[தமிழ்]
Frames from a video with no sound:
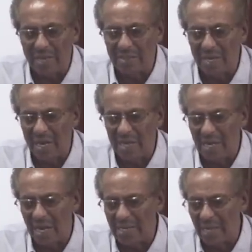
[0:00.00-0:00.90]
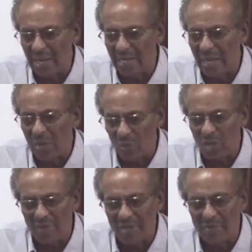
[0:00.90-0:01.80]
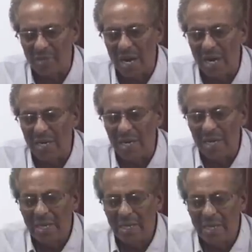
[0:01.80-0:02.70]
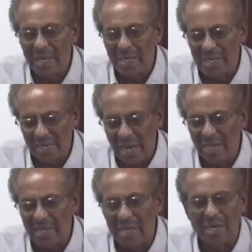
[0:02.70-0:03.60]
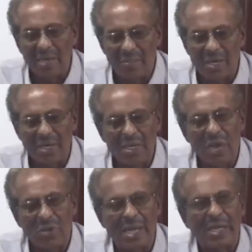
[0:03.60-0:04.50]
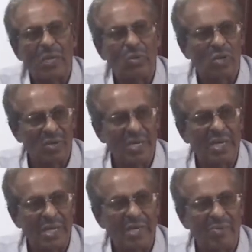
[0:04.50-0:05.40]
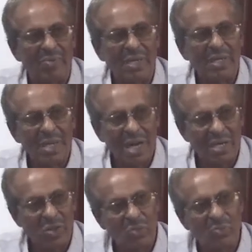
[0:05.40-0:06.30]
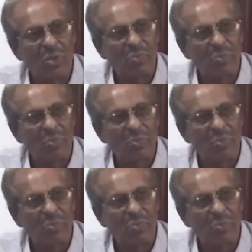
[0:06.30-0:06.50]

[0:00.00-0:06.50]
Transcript: சில அது அறி அறிக்கை கொடுக்க வேண்டுமானால் ரெண்டாம் தேதிக்கு பிறகு நான் ஒரு அறிக்கை கொடுக்க வேண்டியிருக்கும் நாளை ஒரு